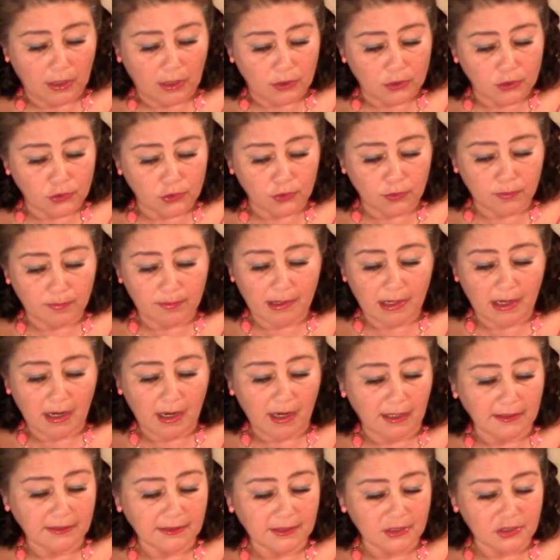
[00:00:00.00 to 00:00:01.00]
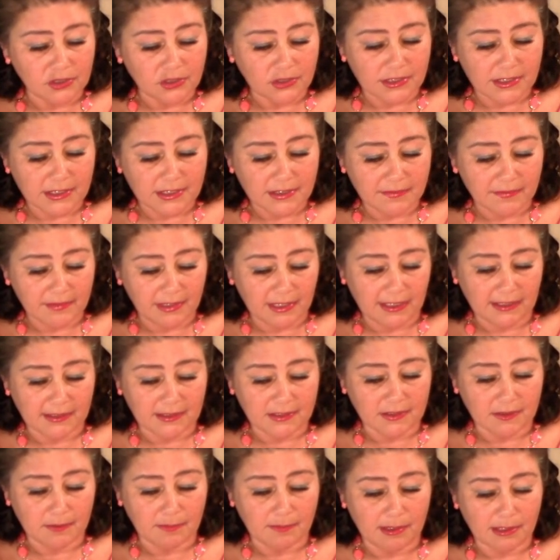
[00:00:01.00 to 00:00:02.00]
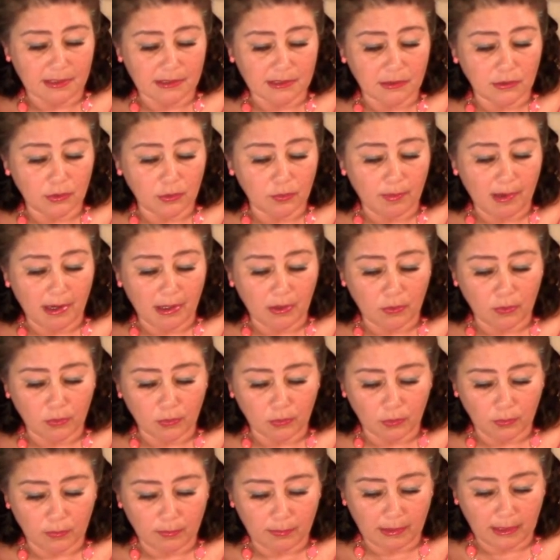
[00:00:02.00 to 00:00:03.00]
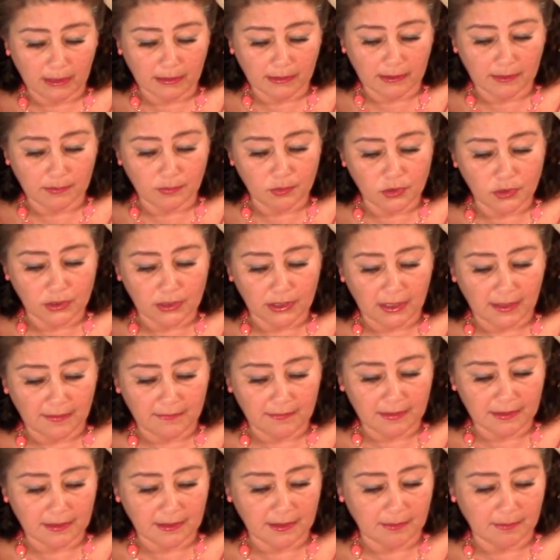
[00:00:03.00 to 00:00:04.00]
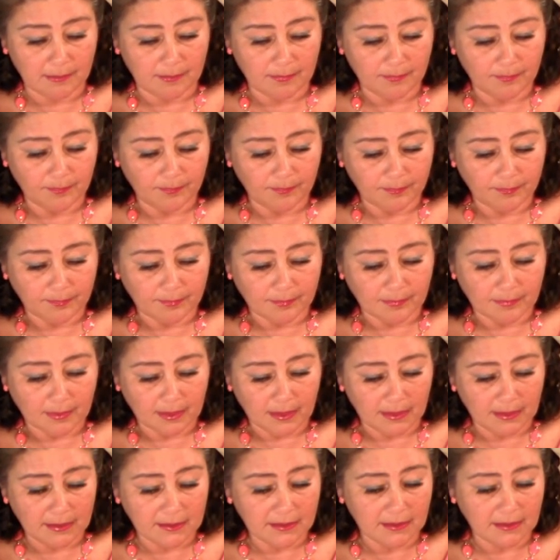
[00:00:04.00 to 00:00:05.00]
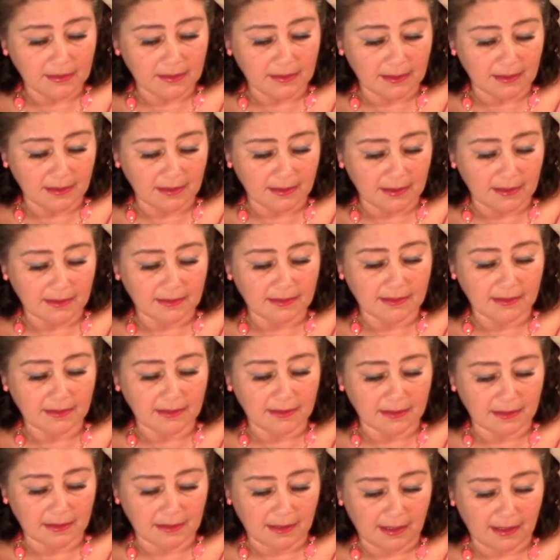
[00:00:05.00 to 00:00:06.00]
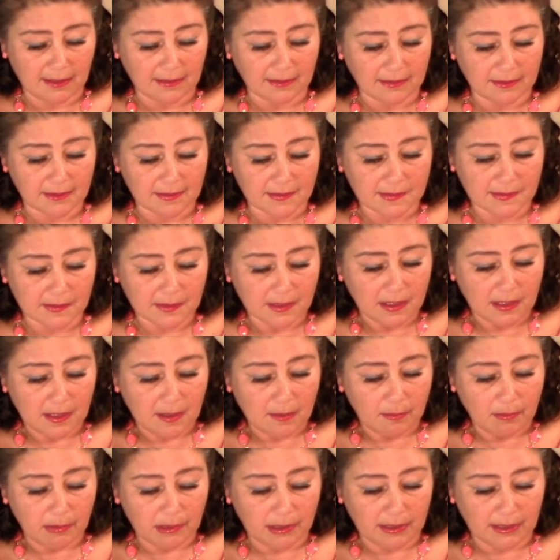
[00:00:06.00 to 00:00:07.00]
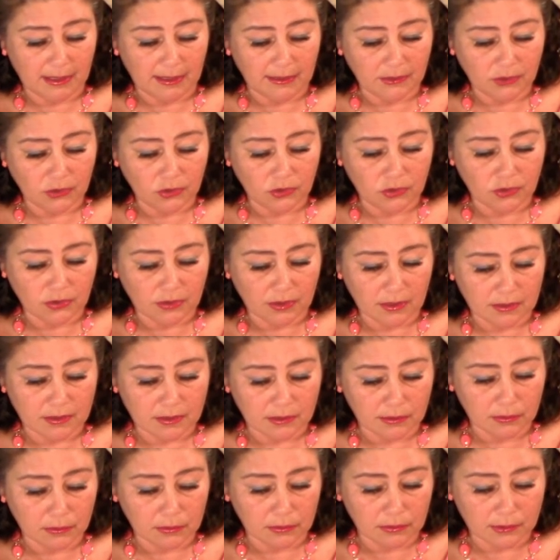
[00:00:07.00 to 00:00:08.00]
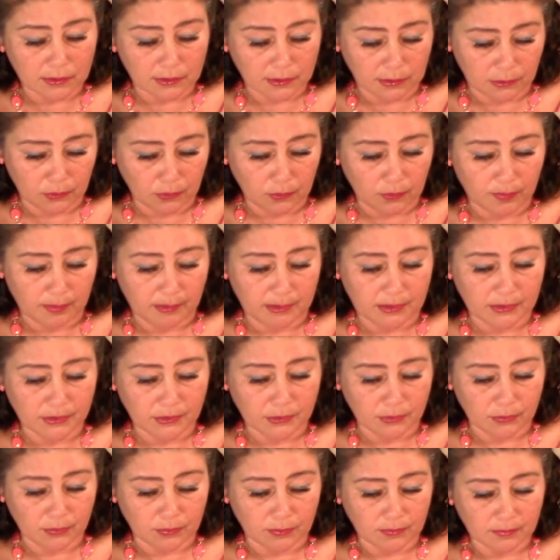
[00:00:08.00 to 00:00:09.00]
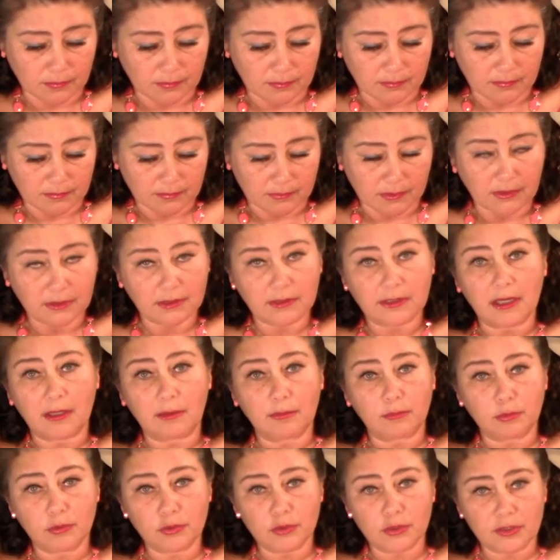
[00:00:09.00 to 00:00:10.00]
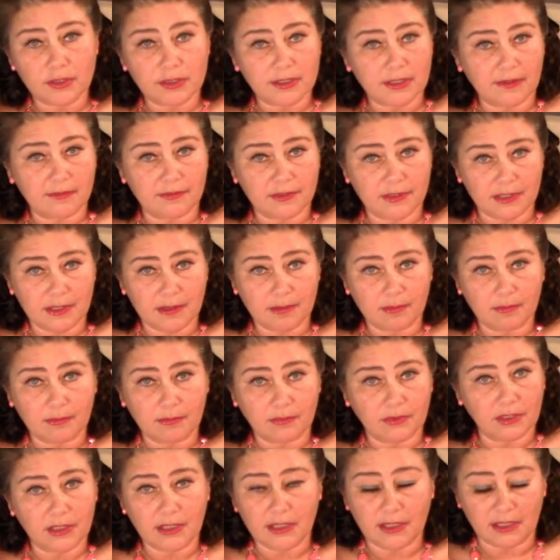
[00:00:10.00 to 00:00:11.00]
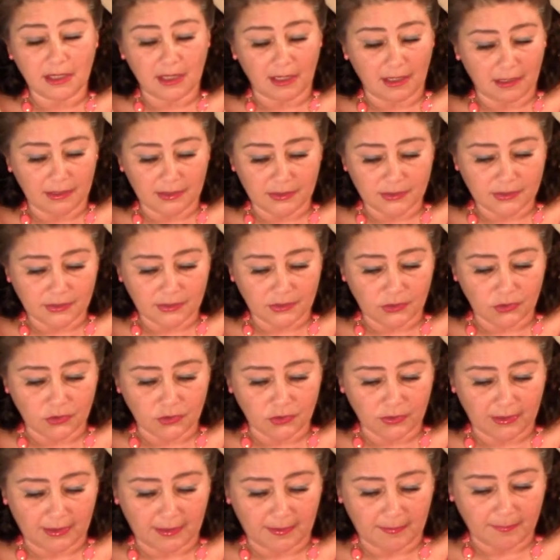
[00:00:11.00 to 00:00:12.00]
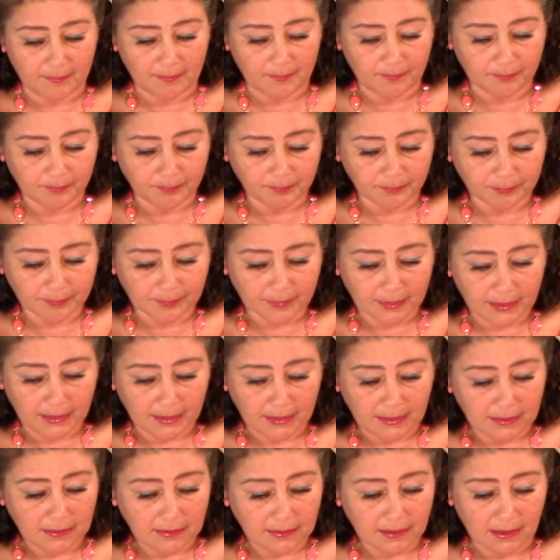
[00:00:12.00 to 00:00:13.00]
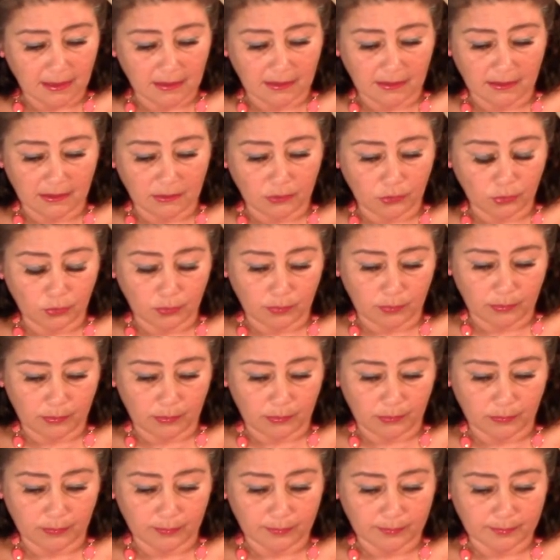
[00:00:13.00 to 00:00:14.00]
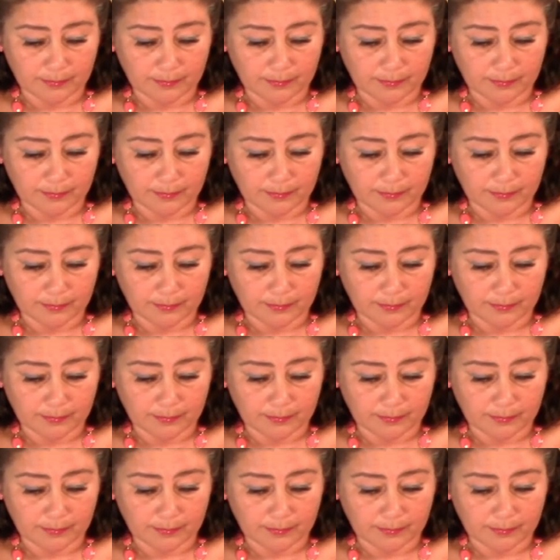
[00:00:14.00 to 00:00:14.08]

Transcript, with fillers: чтобы отождествлять себя с глубоко гуманным человеком, это какая-то крайность, пограничная с глупостью, к тому же совсем нереалистичная. Так я думаю.